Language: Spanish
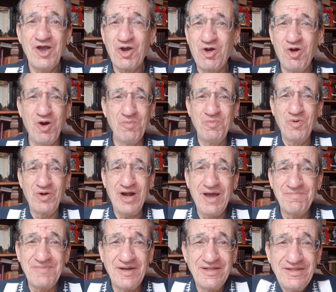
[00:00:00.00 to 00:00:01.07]
como
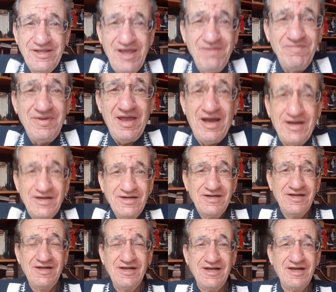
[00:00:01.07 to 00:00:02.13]
la pandemia.
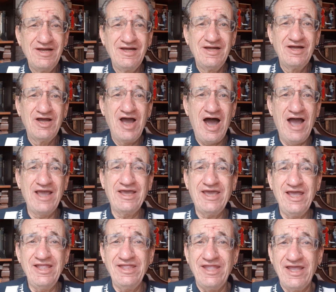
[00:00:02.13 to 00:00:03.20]
Hay
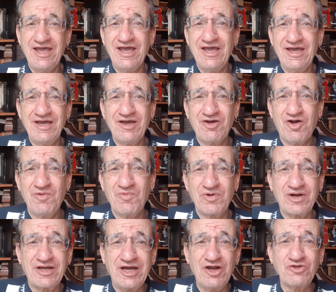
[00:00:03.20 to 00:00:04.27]
gente como
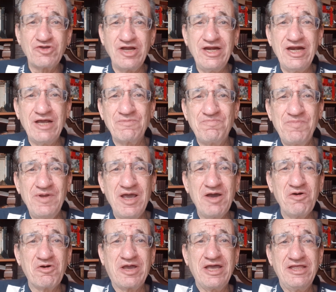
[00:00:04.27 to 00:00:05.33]
Ricardo Salinas
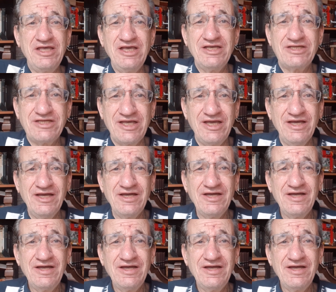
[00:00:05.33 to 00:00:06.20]
Pliego que dice